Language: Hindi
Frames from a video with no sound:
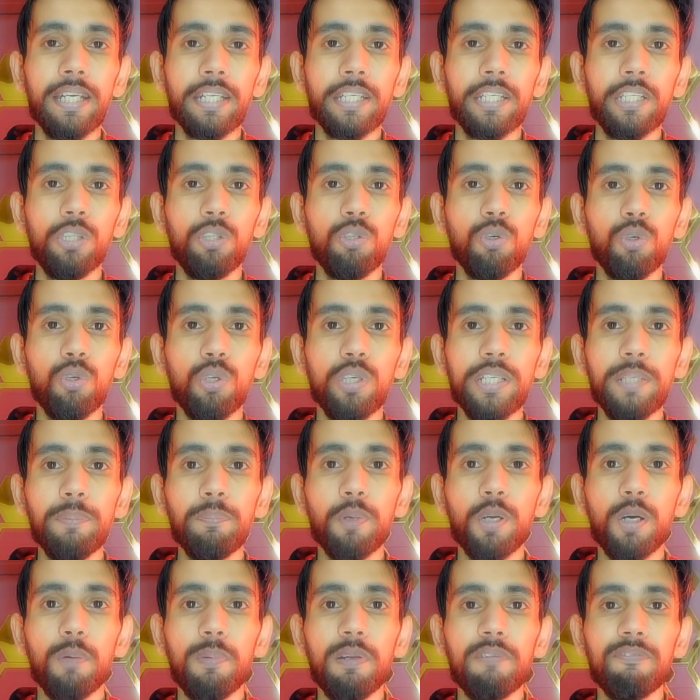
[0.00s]
ये दोनों ही
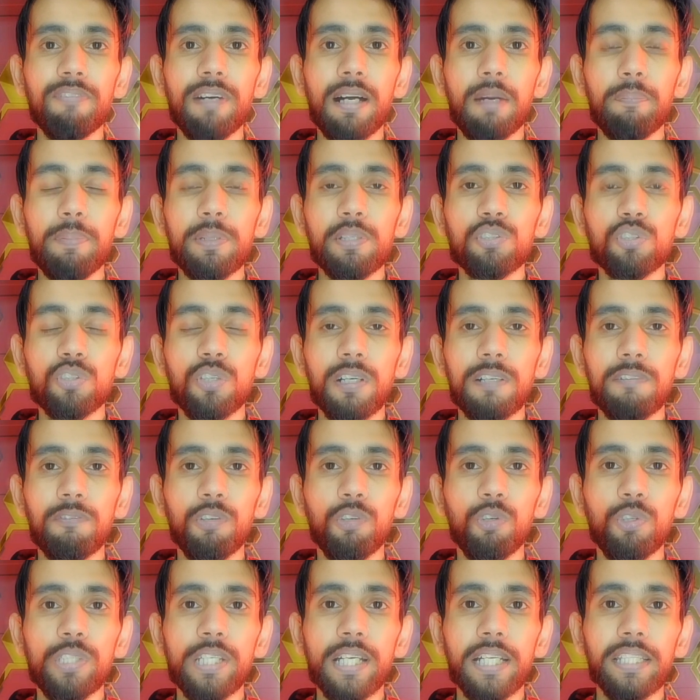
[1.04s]
प्रॉब्लम वहाँ पर सॉल्व
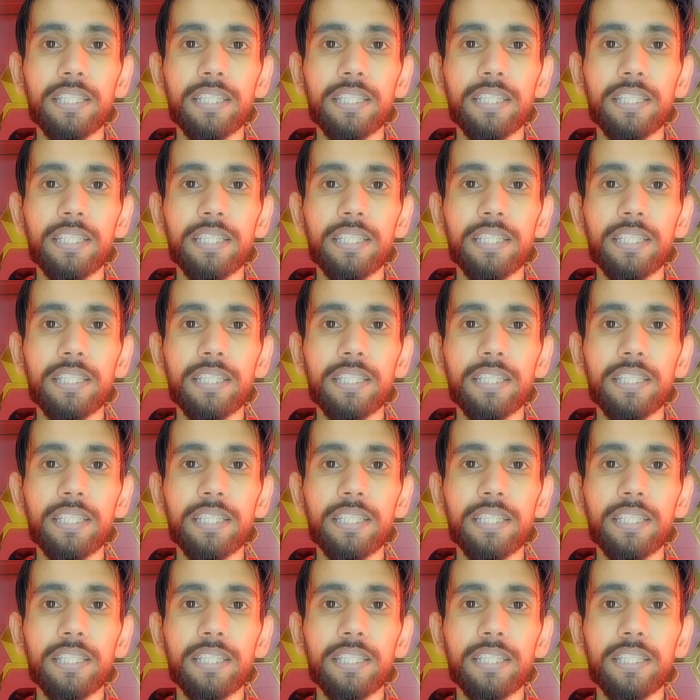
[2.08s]
हो